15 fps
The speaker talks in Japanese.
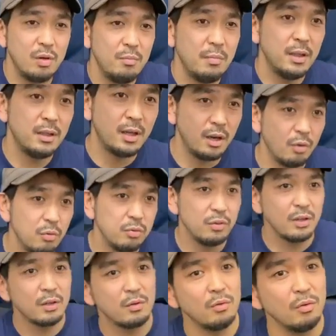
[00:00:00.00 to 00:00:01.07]
まだ
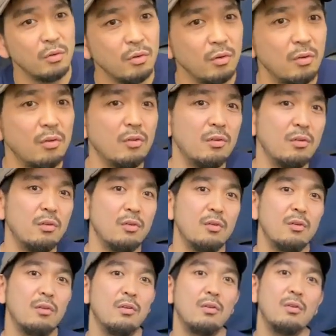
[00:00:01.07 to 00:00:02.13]

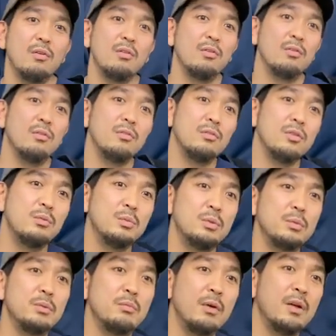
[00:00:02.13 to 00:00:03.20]
オフレコの部
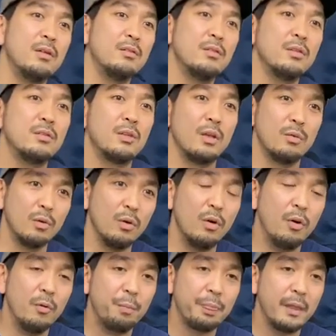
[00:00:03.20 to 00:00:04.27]
分もあるんですけど、